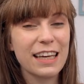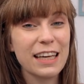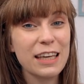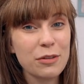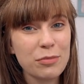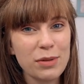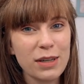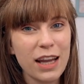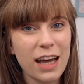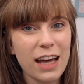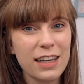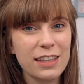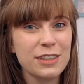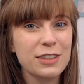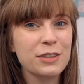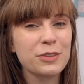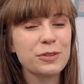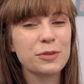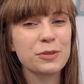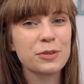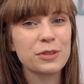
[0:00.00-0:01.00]
Ich bin
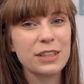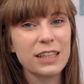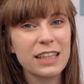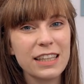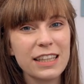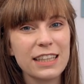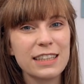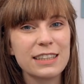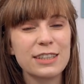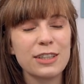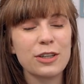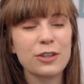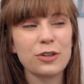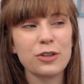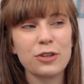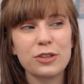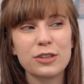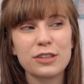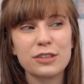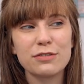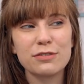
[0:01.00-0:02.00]
Anne und ich erzähle euch
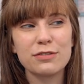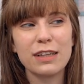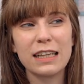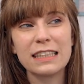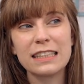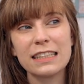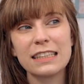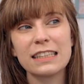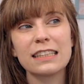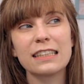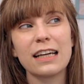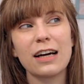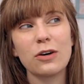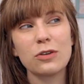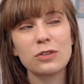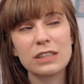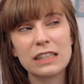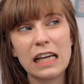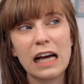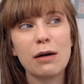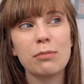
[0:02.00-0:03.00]
heute, was ich
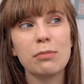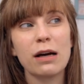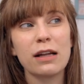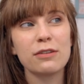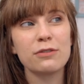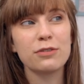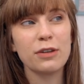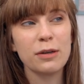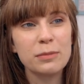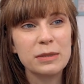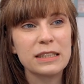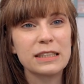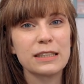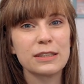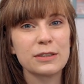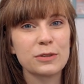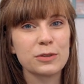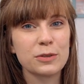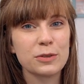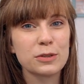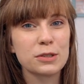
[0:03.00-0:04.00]
aus Japan
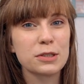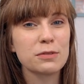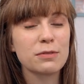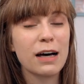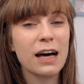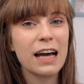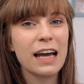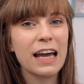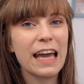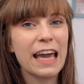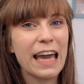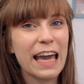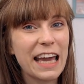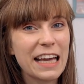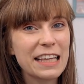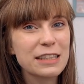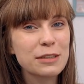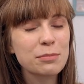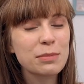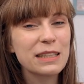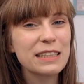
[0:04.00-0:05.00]
vermisse. Und zwar
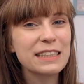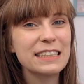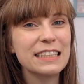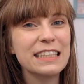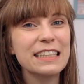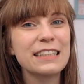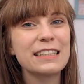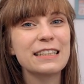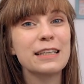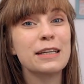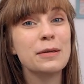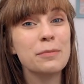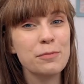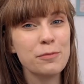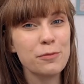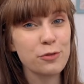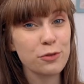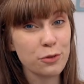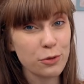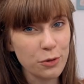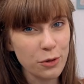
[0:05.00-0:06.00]
explizit
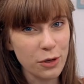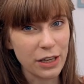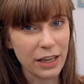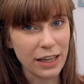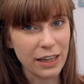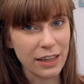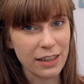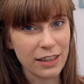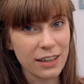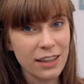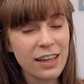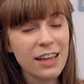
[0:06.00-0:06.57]
im Frühling.